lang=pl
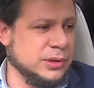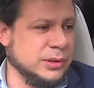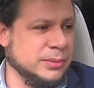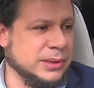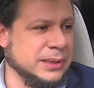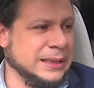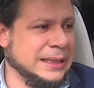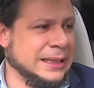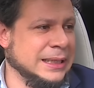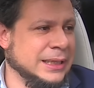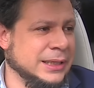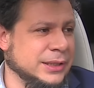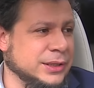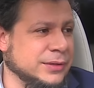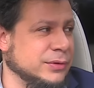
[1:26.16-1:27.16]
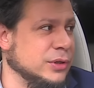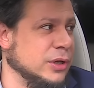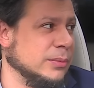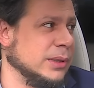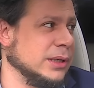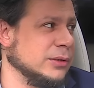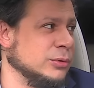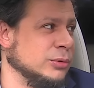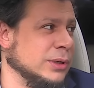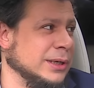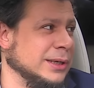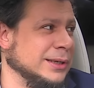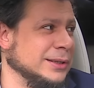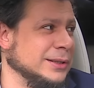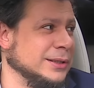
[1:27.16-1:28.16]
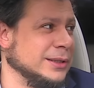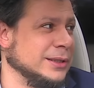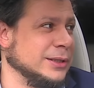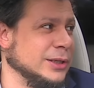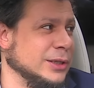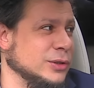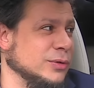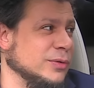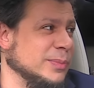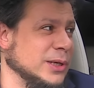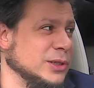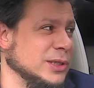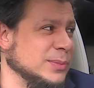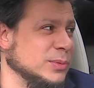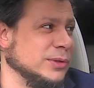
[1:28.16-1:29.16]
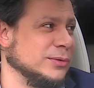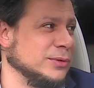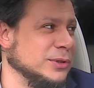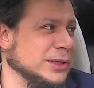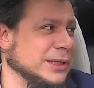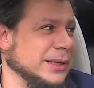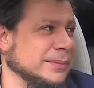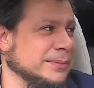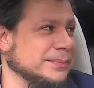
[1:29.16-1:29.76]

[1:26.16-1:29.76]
osoby niewidome, które y, jeżdżą w parze z przewodnikiem.